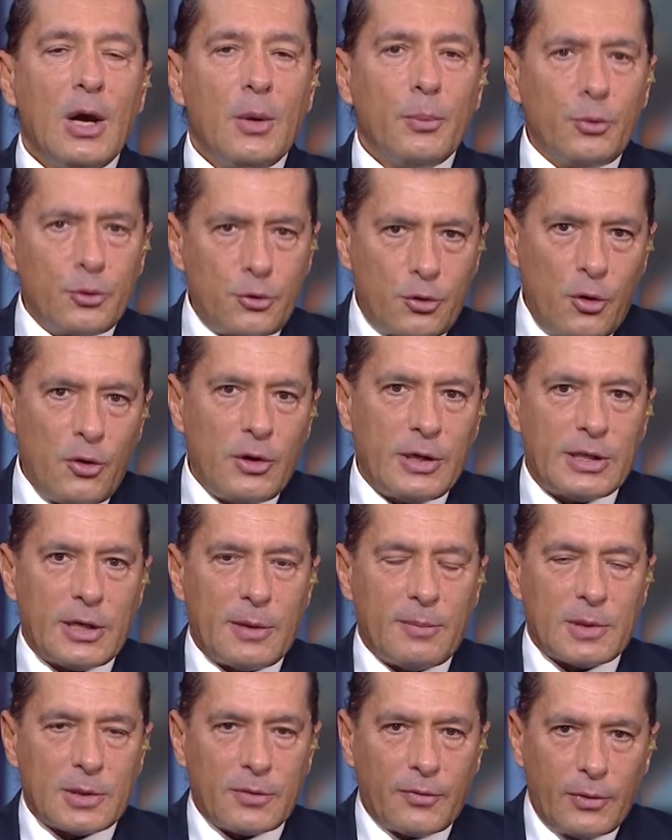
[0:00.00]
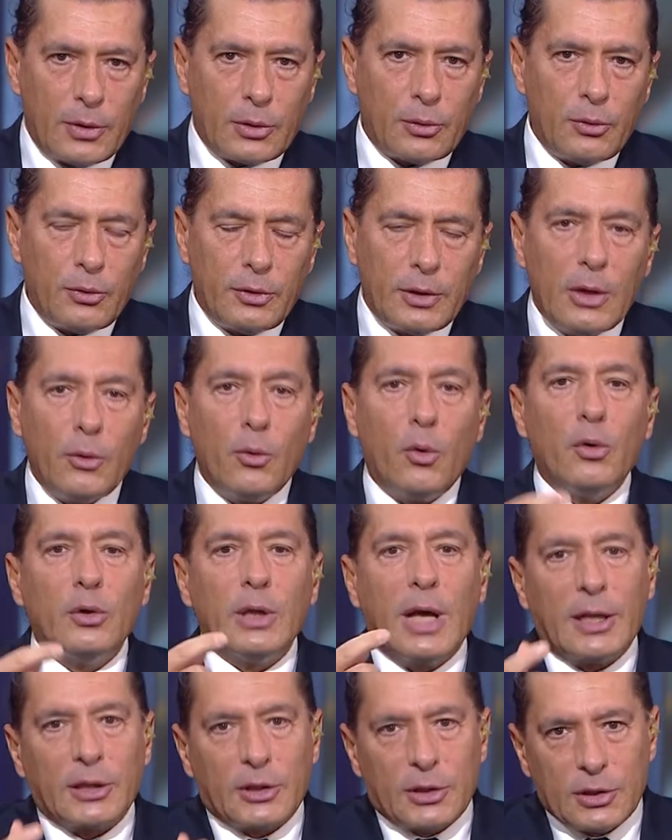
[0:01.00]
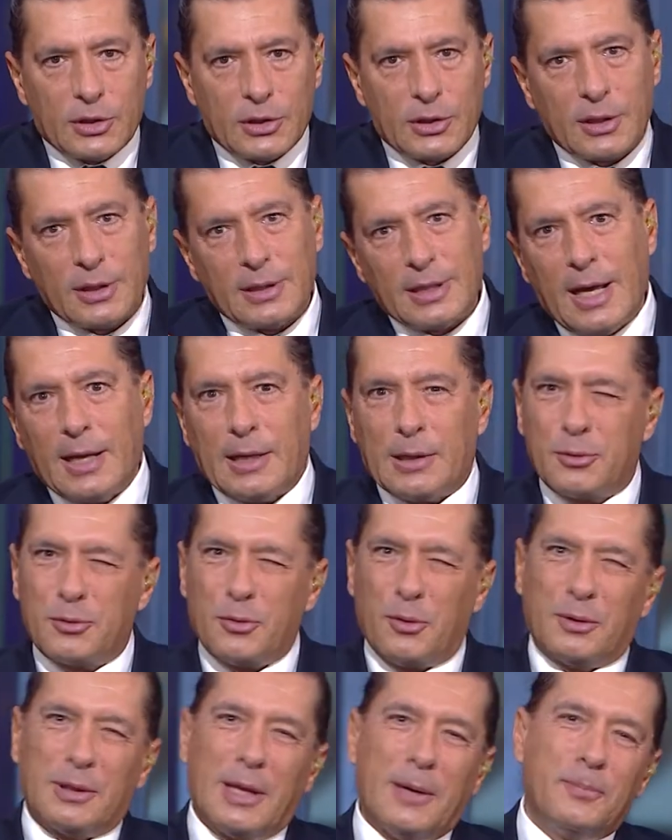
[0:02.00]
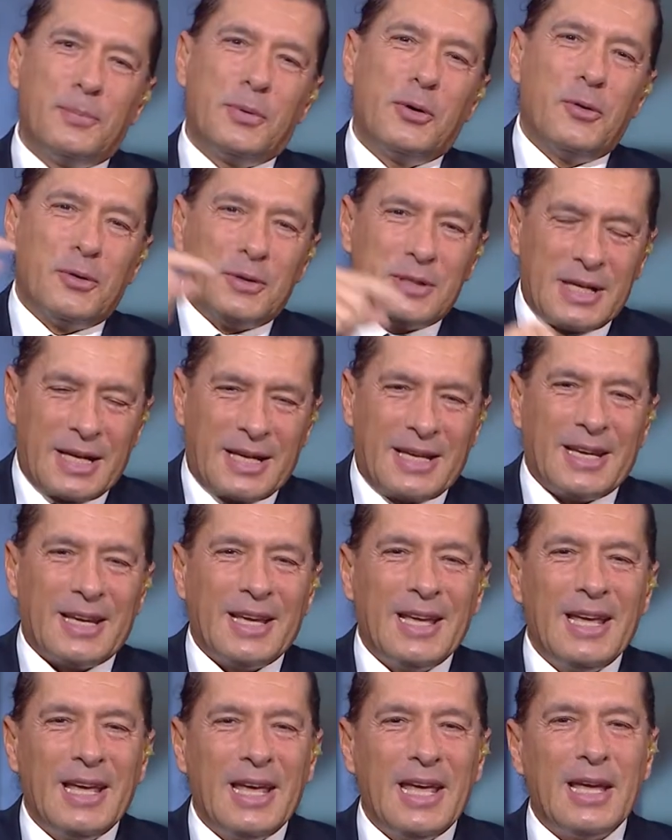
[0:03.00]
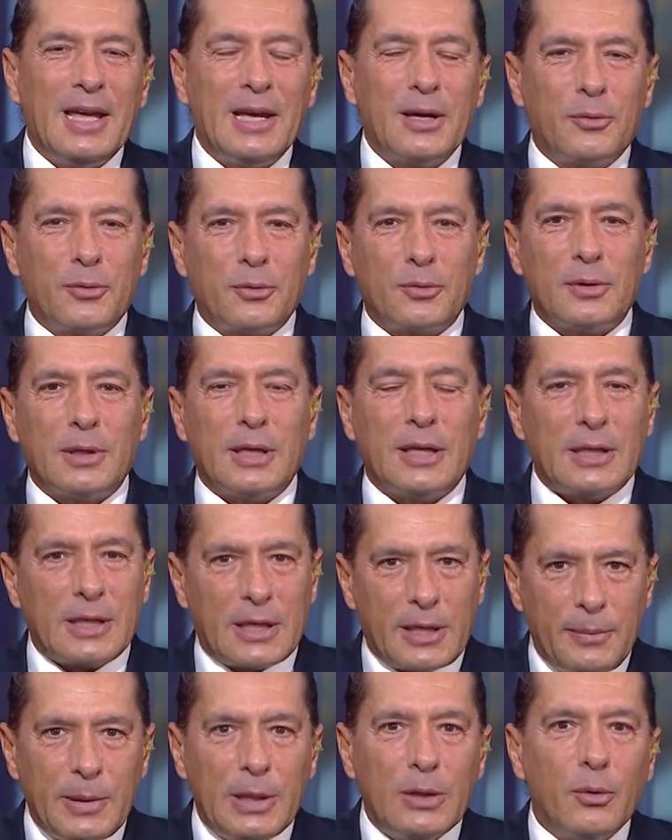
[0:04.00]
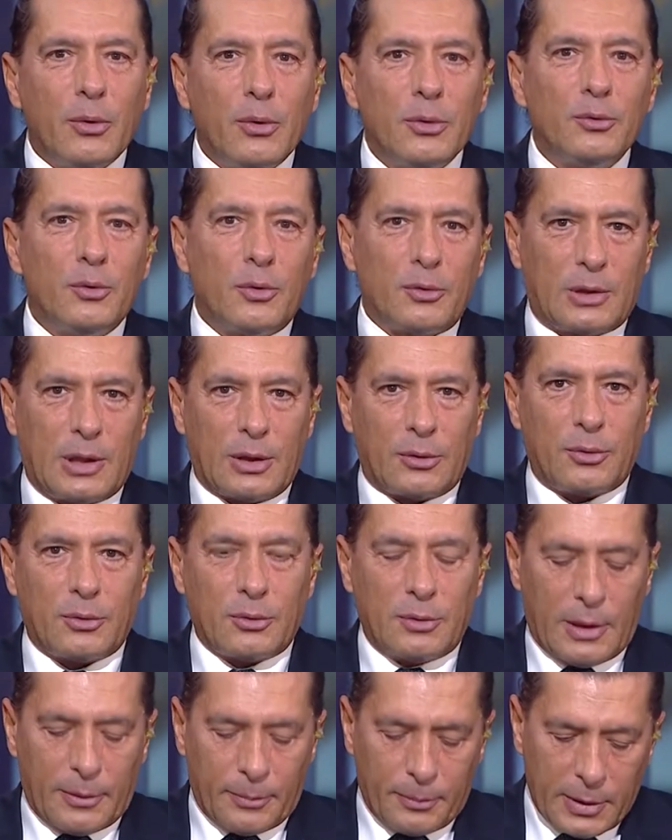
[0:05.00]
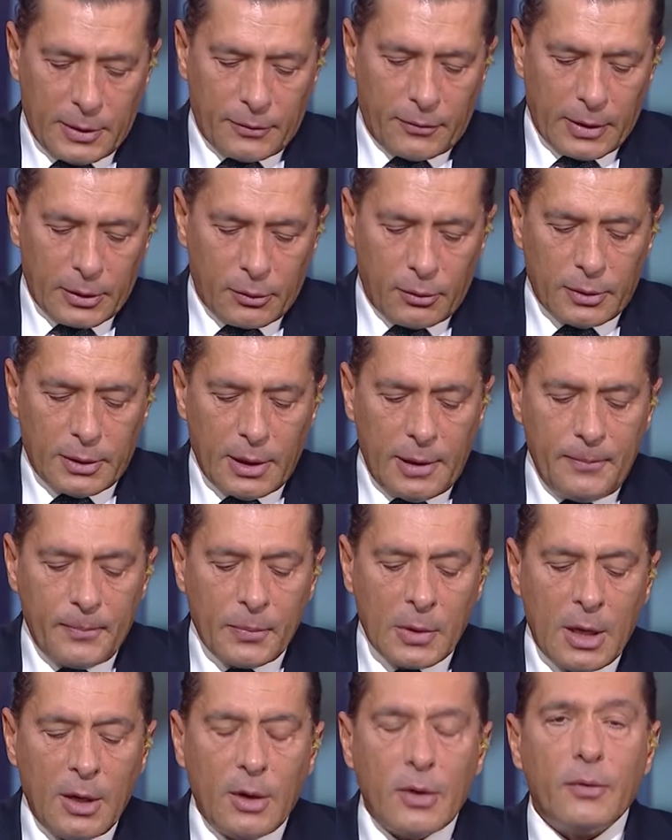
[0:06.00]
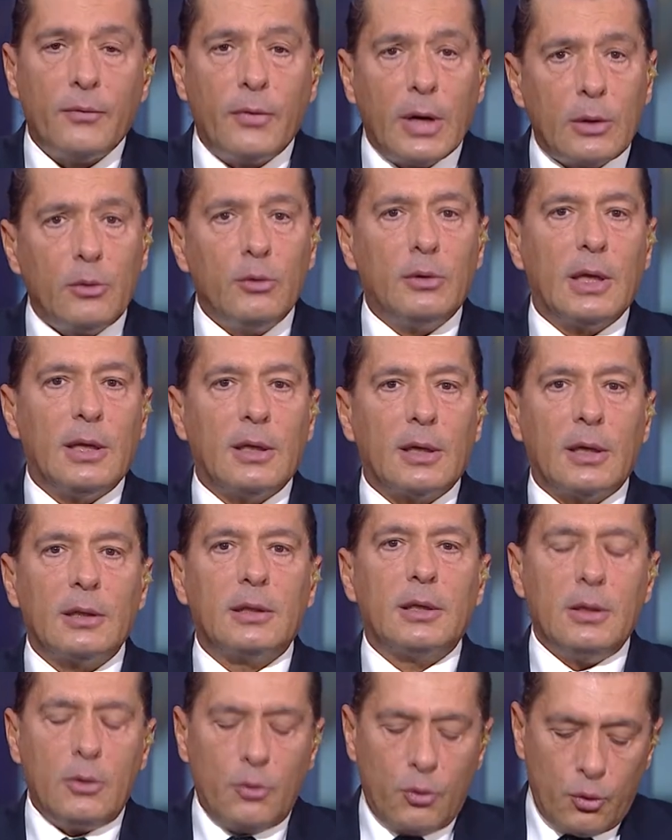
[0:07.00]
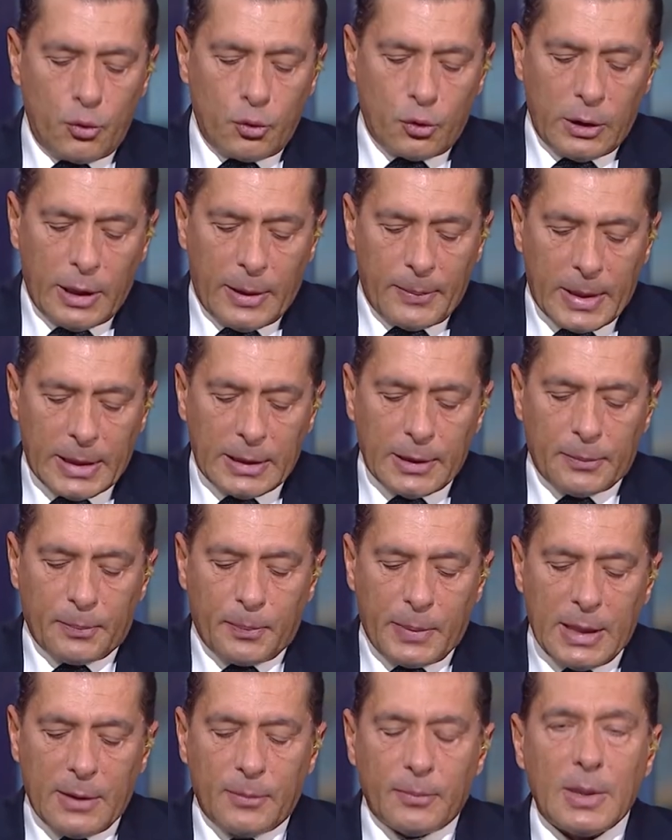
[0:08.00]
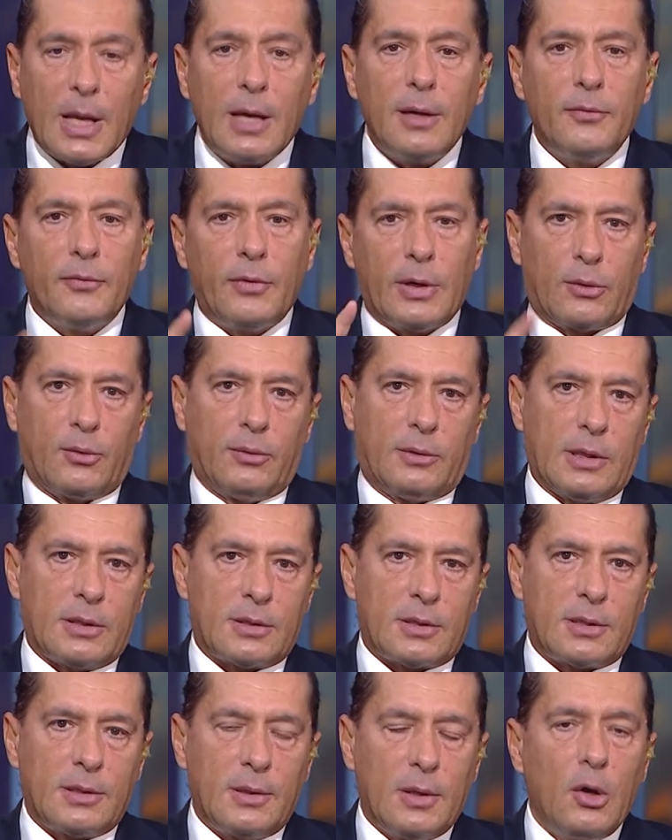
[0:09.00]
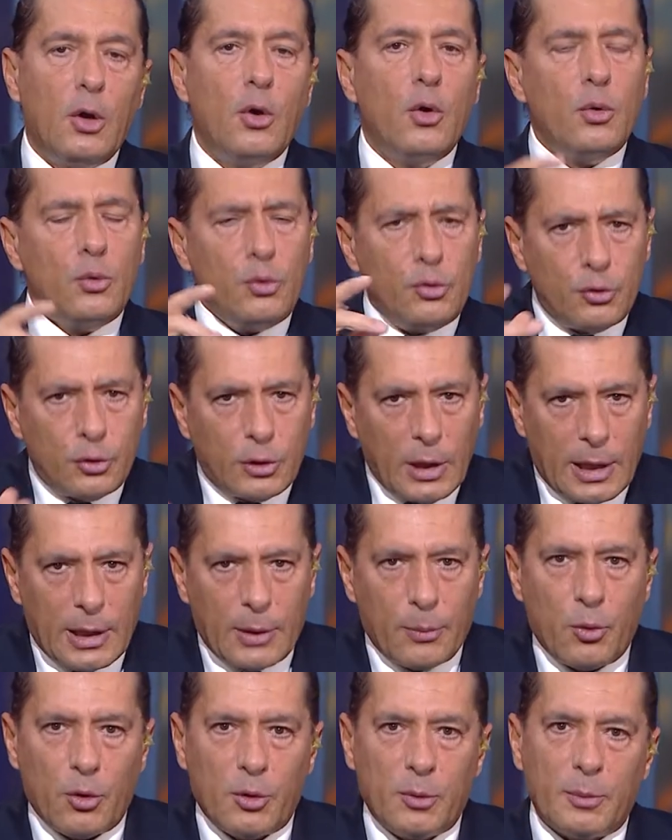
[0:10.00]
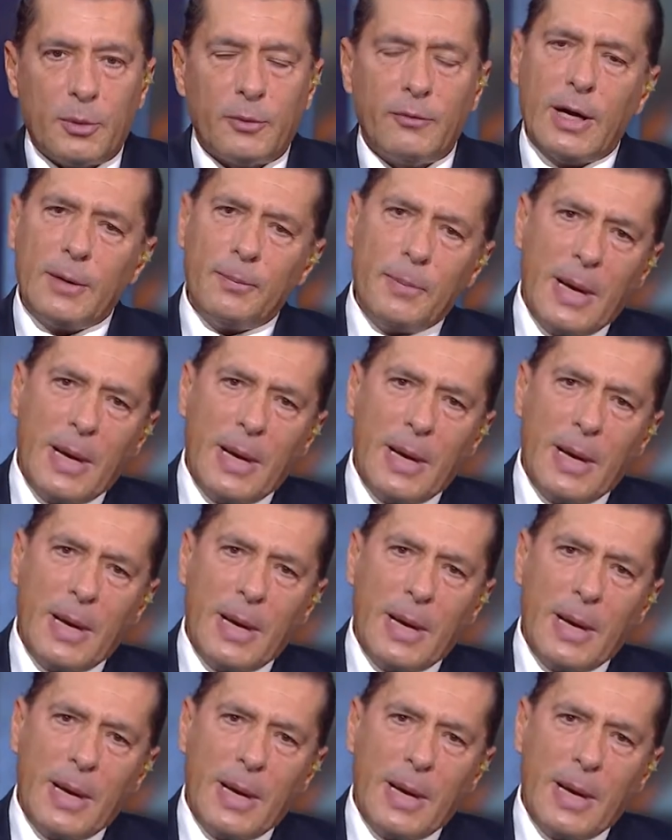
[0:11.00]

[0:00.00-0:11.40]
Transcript: Bu söyleyeceğimiz fakülte 16. yani sondan bir önceki e, kurulan 2014'te kurulan bir fakülte. Fakültenin adı Uygulamalı Bilimler Fakültesi. Üç tane bölümü var.